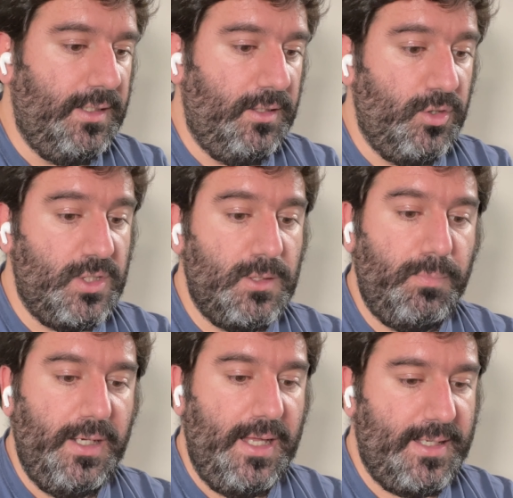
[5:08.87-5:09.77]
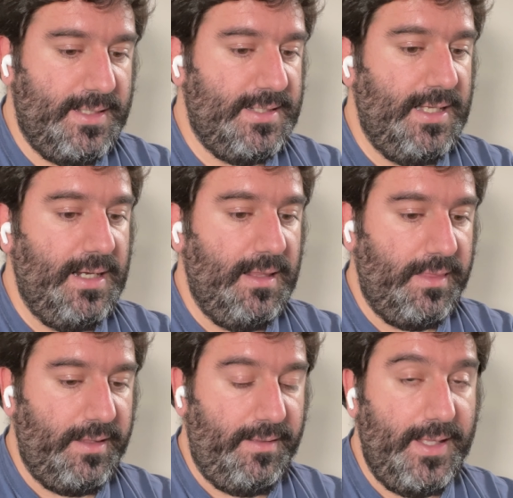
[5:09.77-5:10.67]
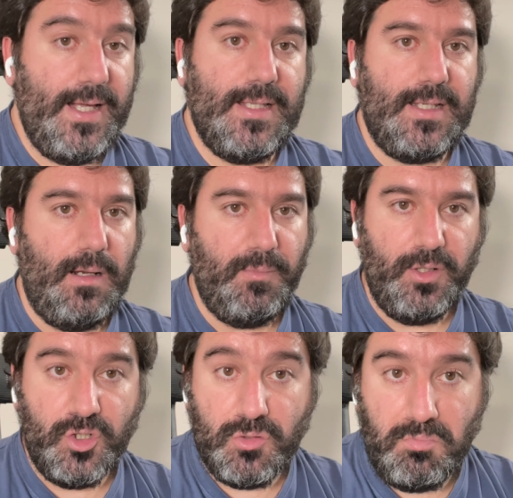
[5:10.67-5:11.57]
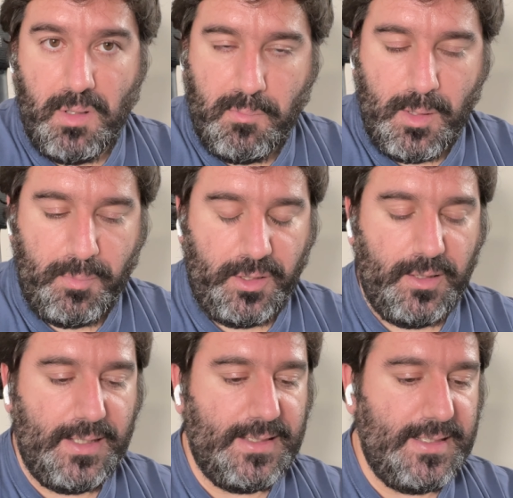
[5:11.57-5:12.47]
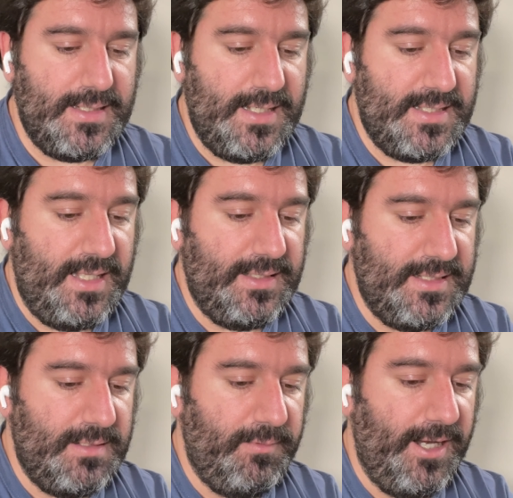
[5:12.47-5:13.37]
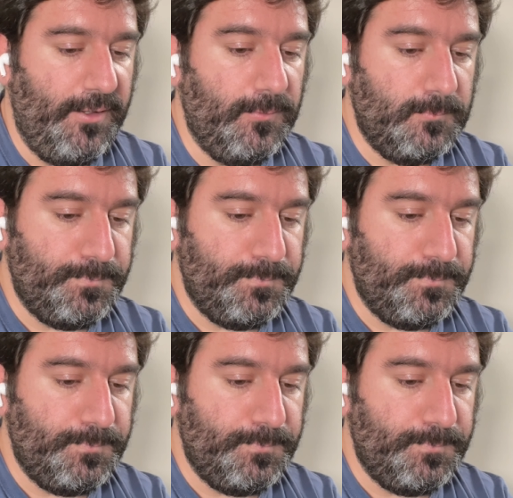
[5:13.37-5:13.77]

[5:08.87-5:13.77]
no se espera que sean lanzadas, al menos en mi opinión, antes, hasta antes de verano.